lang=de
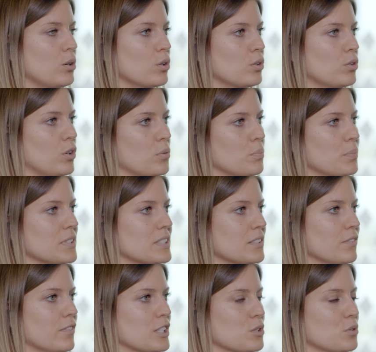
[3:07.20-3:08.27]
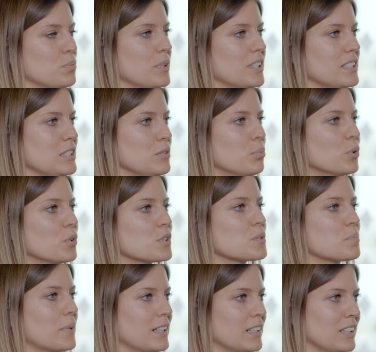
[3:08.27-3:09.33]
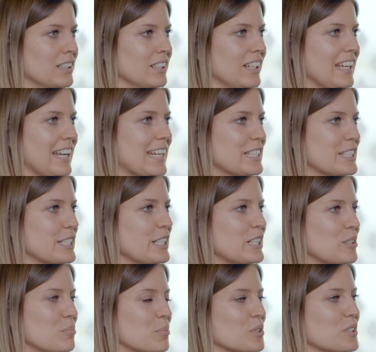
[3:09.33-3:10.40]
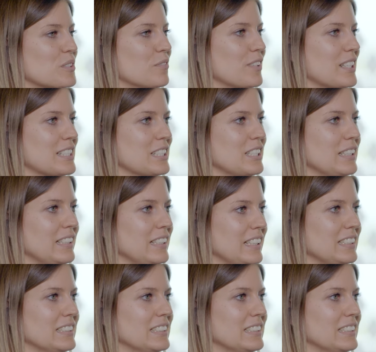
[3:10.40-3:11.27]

auch noch ein bisschen was über die Bundesbank erzählen müssen, was sie in